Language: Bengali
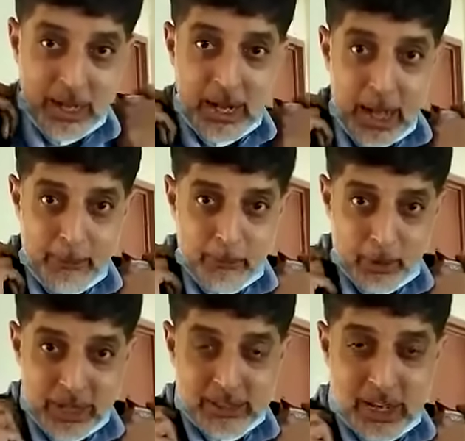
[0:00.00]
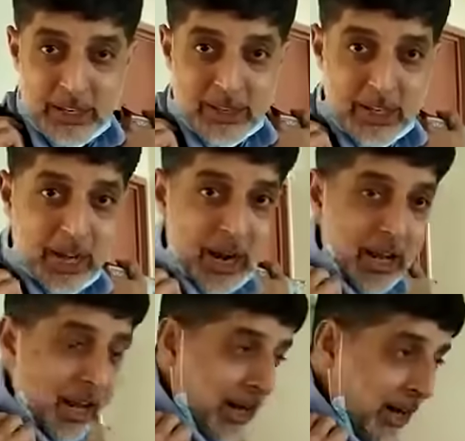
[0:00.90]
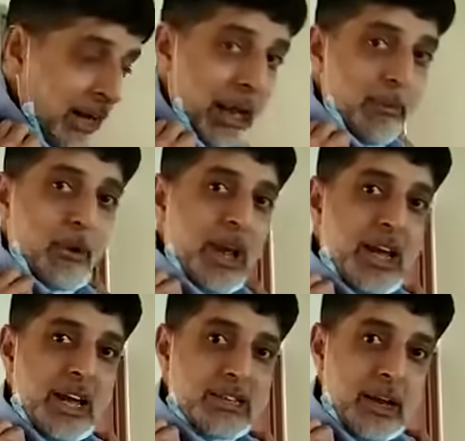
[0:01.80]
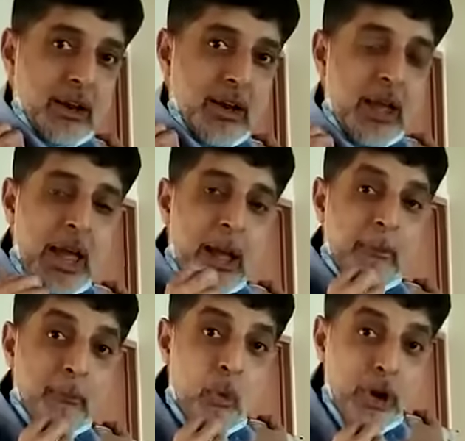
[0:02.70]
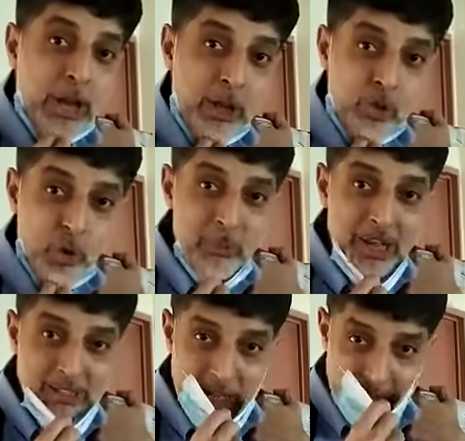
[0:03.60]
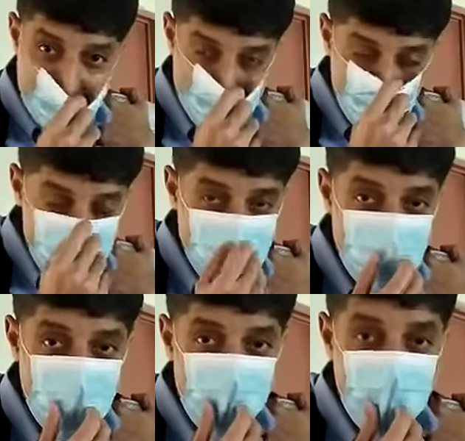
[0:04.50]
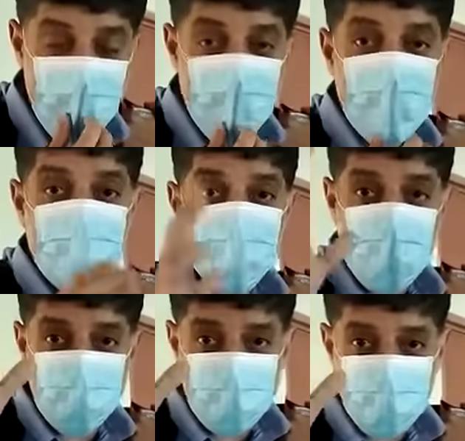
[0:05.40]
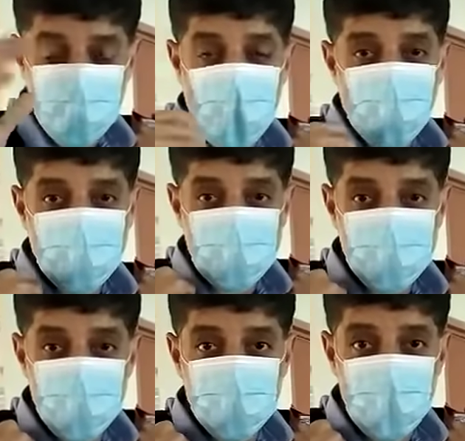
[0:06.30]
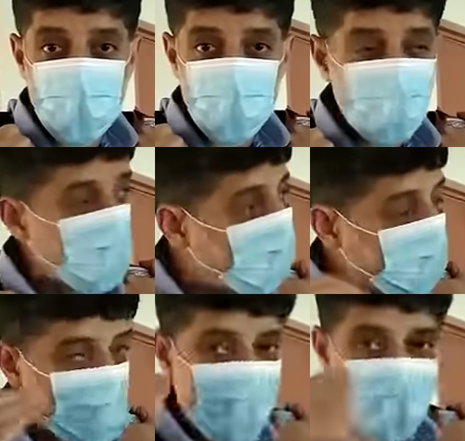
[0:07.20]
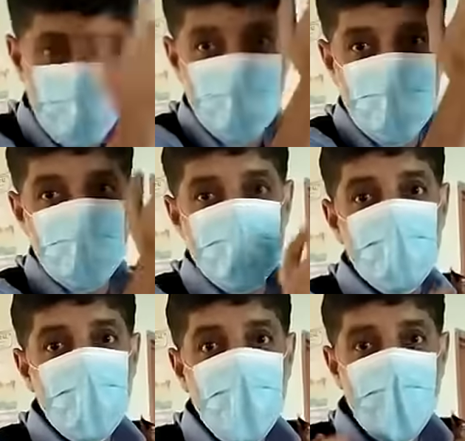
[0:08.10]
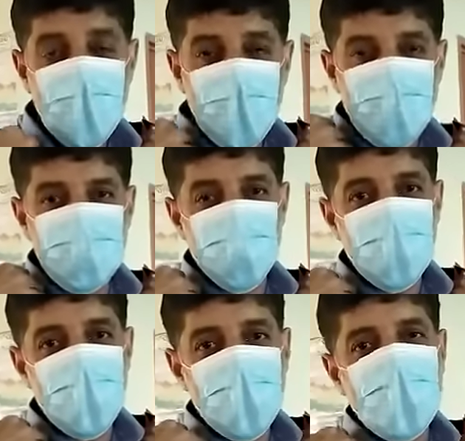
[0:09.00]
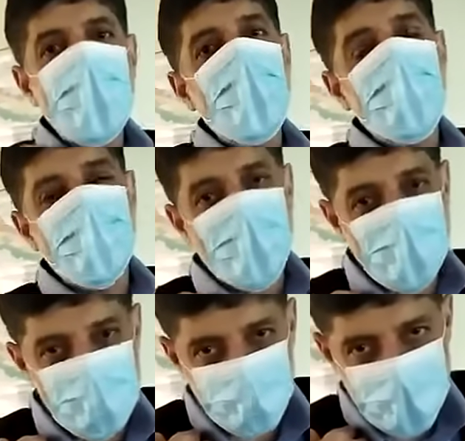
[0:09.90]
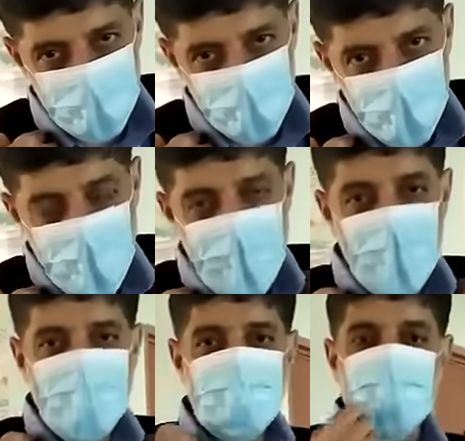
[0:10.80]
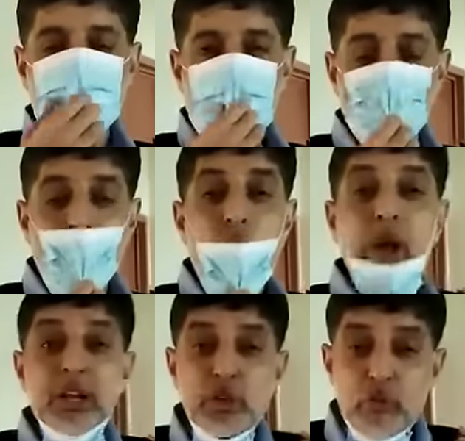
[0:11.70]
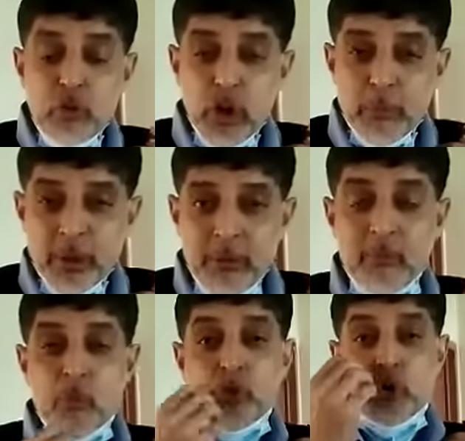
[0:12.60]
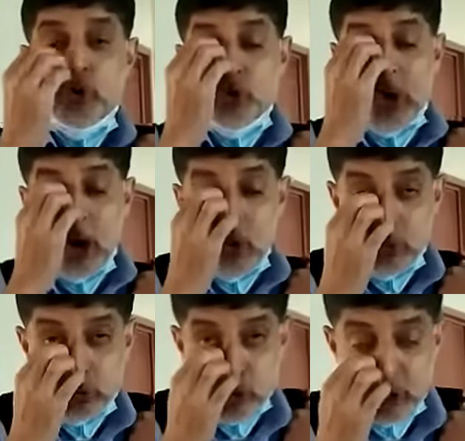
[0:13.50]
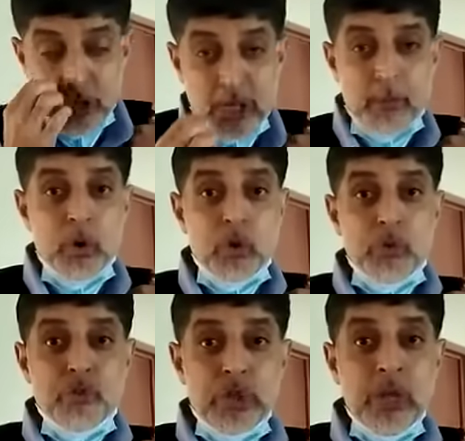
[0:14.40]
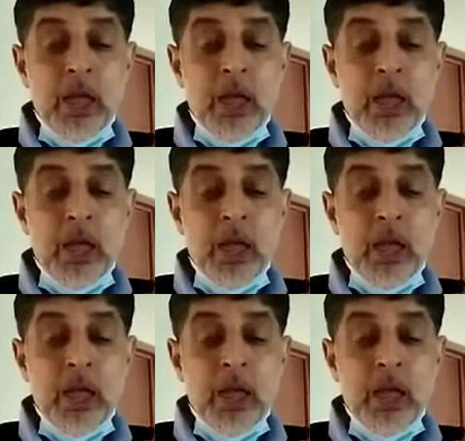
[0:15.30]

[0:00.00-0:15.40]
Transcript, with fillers: গায়ে পরেন তাড়াতাড়ি ঘাড়ে লাগান এবং এগিয়ে যান মুখে কিন্তু মাস্ক লাগাতে ভুলবেন না এবং আমি কিন্তু আপনার জন্য দোয়া করব এবং আমিও কিন্তু এই ঝোলা লাগায় মার্কেটে চলে যাব আশা করি আপনারা অনেক সফল হবেন উত্তরোত্তর আরও সফলতা কামনা করছি